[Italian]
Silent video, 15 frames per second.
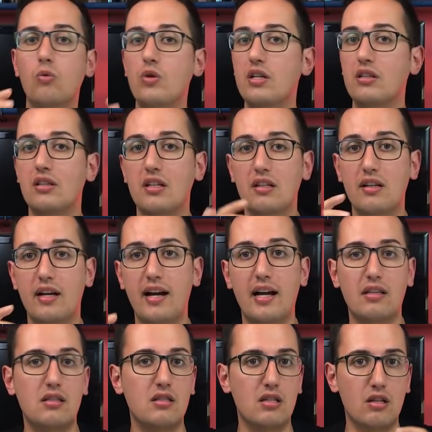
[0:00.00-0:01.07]
Quindi
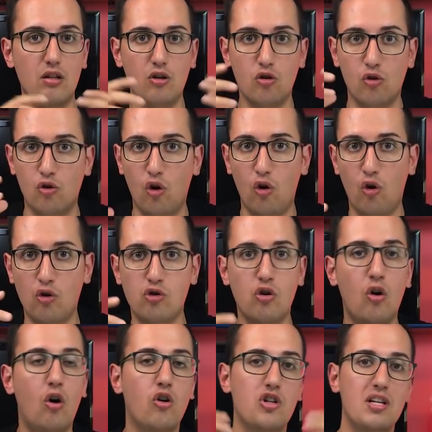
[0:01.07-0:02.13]
ragazzi, io non lo
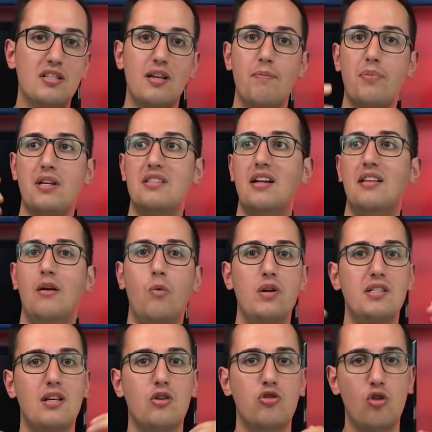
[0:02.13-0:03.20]
so, c'è sempre stata
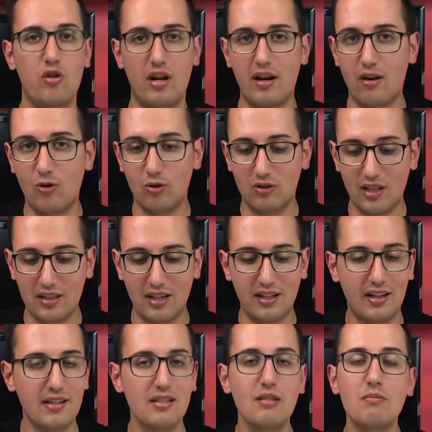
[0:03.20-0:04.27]
questa storia raccontata in
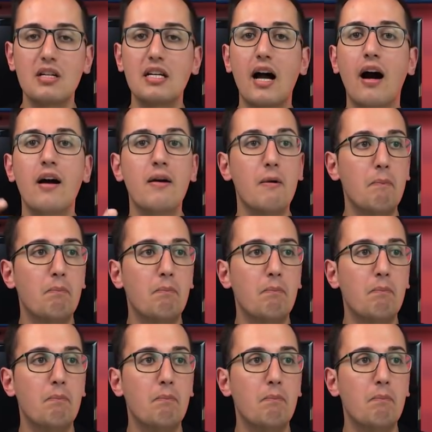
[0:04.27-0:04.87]
casa mia,